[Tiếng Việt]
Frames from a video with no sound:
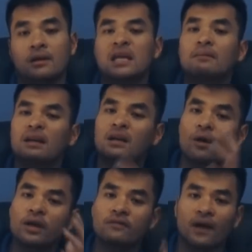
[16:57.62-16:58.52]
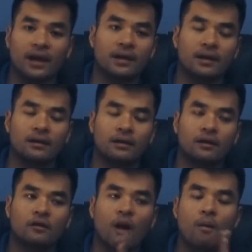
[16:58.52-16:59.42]
nhưng mình nói như vậy á
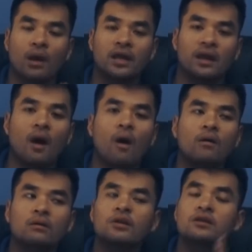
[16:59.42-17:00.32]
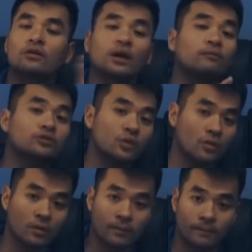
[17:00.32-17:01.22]
nó có một cái gì đó nó chưa có thông suốt
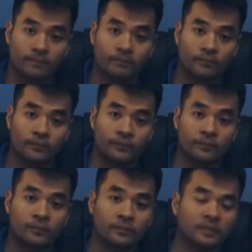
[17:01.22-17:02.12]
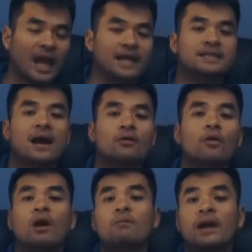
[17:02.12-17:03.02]
tại sao
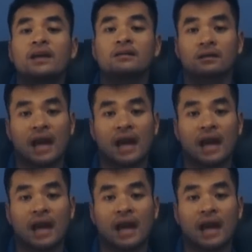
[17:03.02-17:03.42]
cô không nghĩ ngược